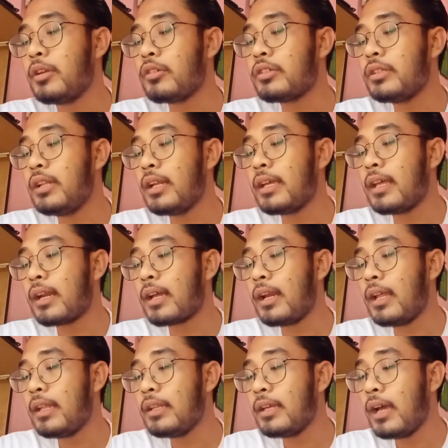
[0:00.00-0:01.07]
minoxidil
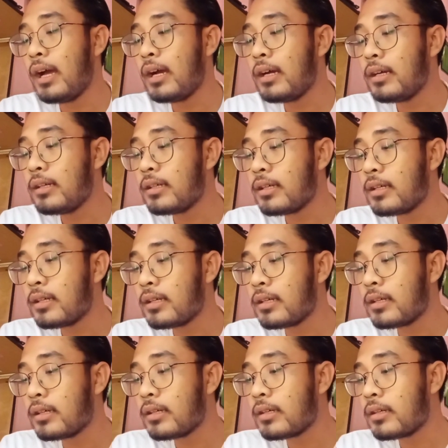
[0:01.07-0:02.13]
Kirkland yang
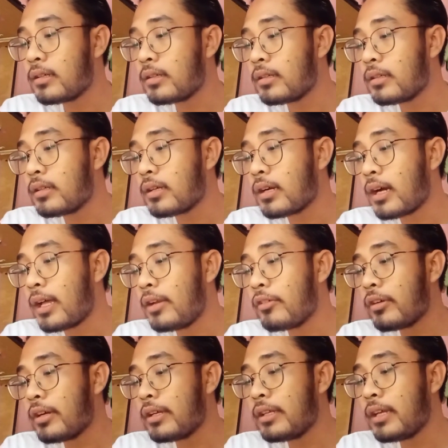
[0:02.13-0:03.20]
uh,
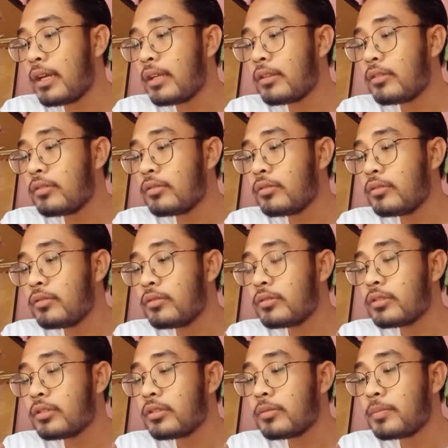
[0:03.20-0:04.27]
kandungannya
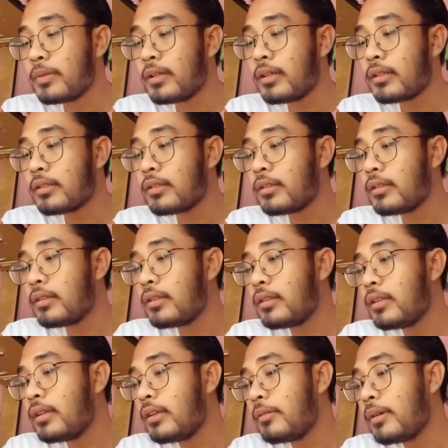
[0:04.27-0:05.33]
itu
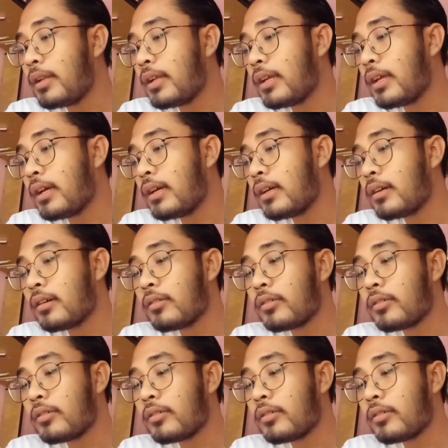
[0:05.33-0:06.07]
seperti mana ya